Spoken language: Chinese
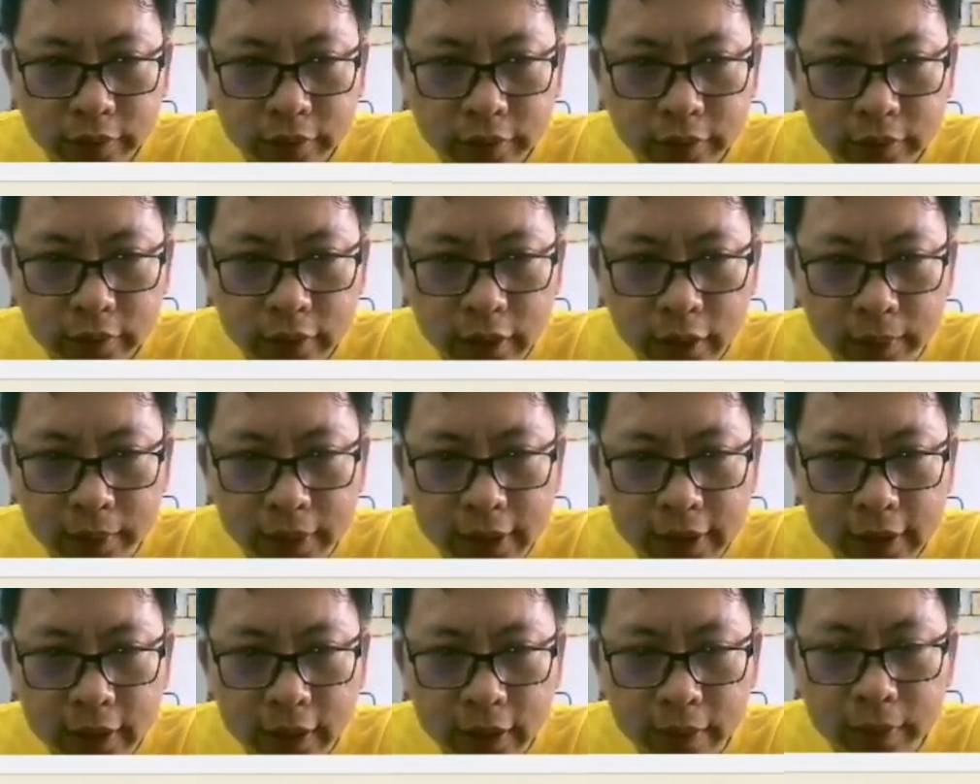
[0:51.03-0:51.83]
那
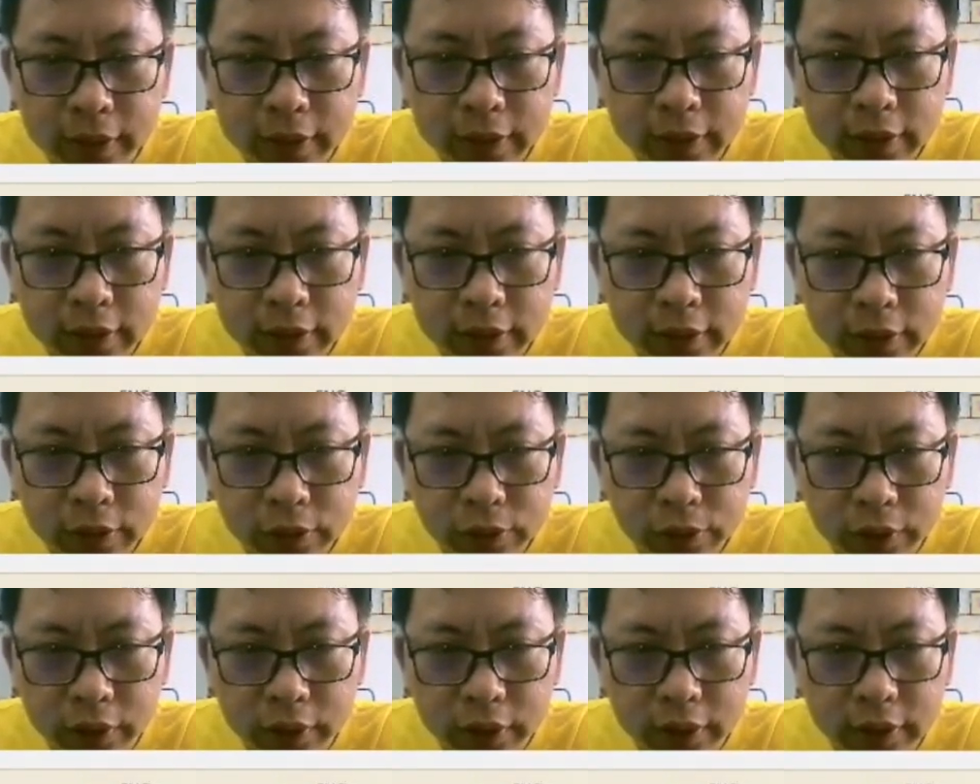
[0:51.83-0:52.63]
么上面是一个
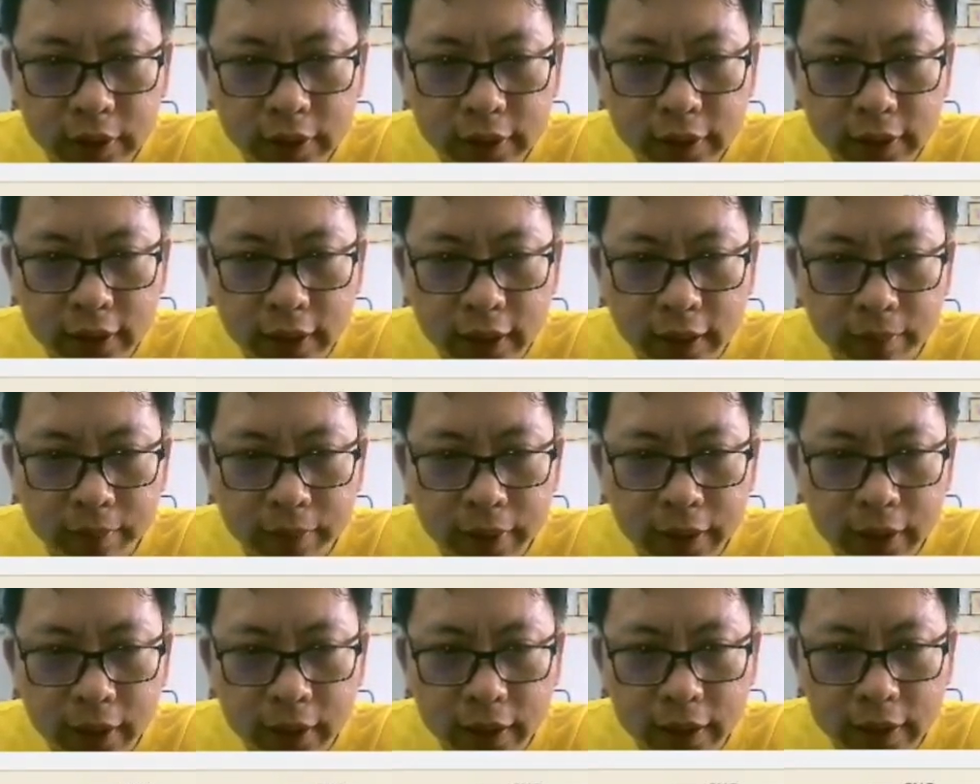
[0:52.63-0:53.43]
水，下
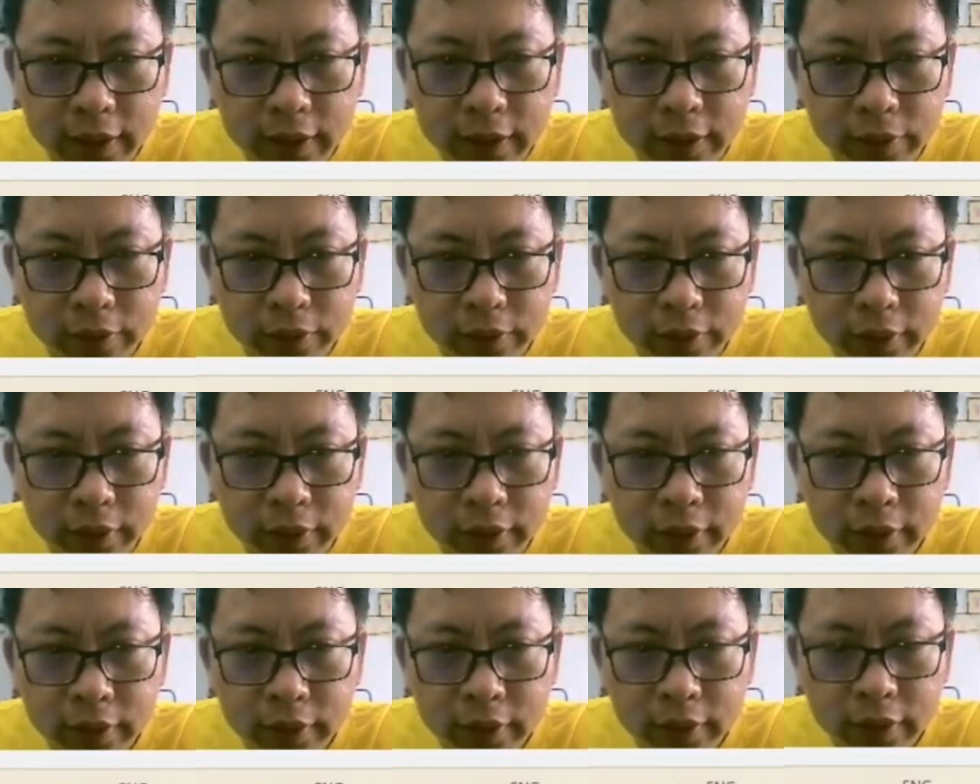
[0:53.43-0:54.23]
面还有一个水，
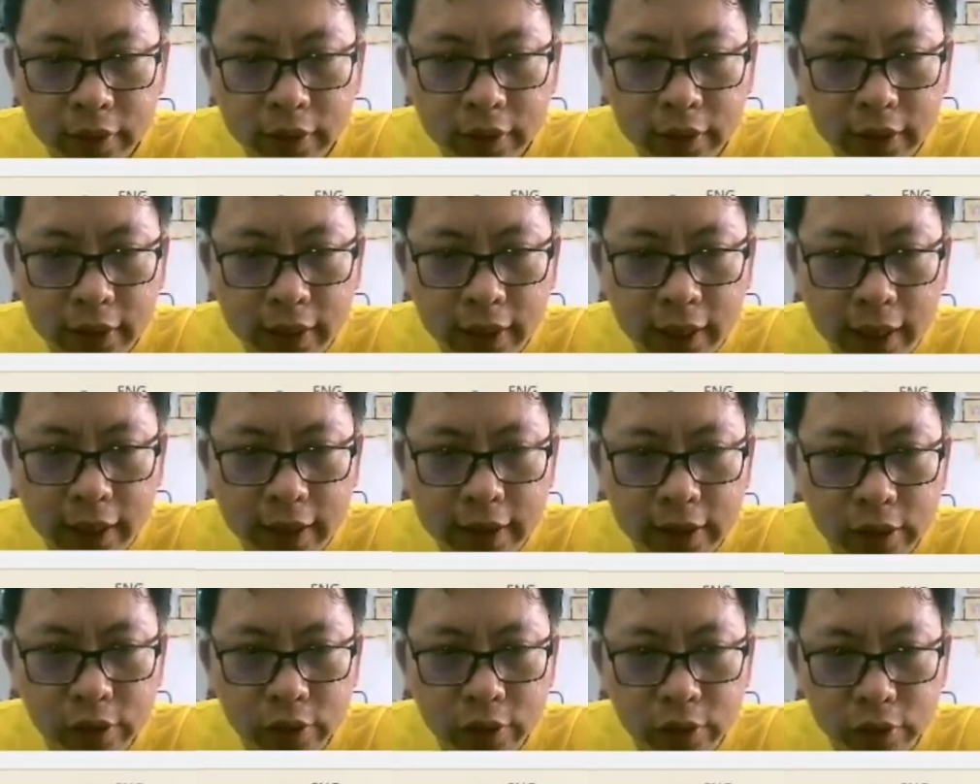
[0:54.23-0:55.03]
两
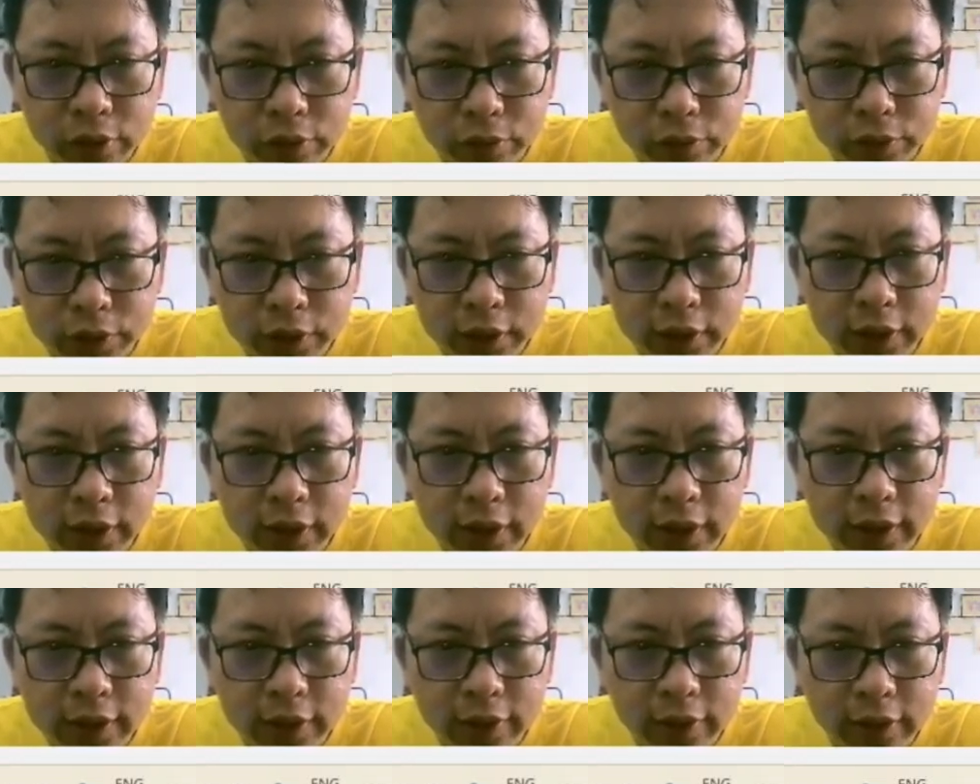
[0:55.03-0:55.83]
个水组成
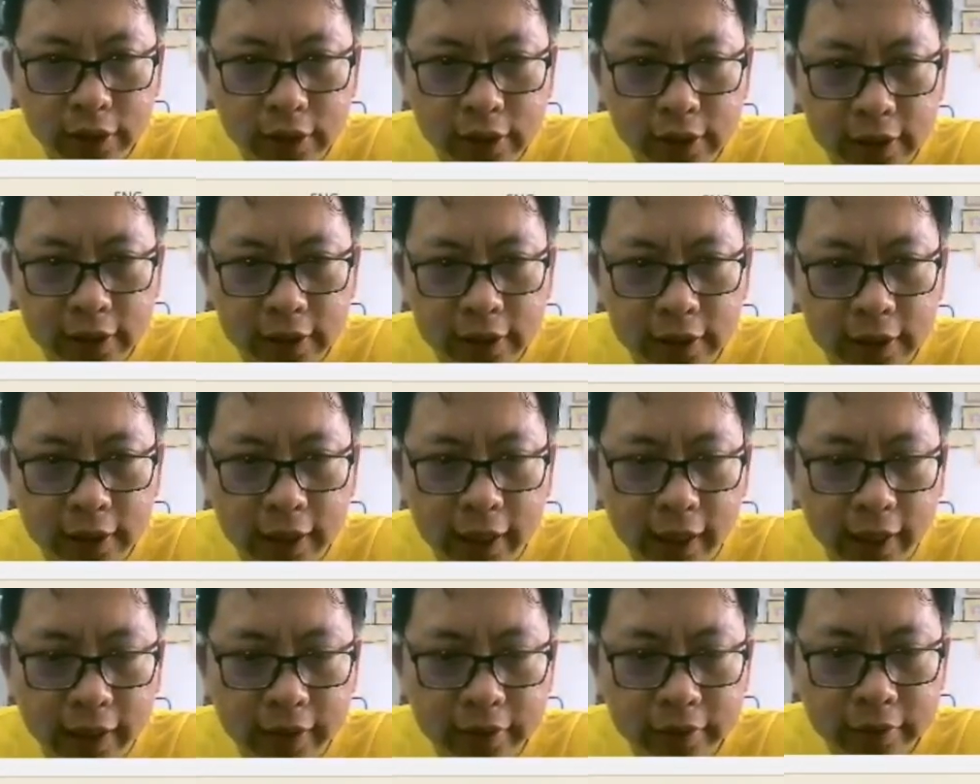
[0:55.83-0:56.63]
的叫做喜
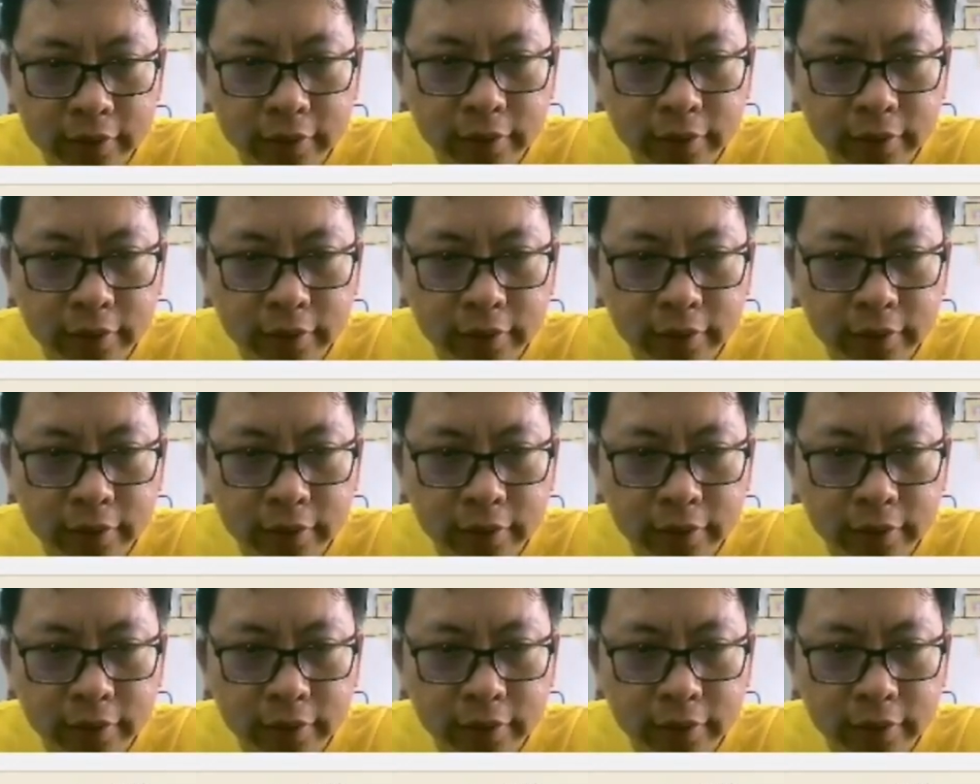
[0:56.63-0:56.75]
坎。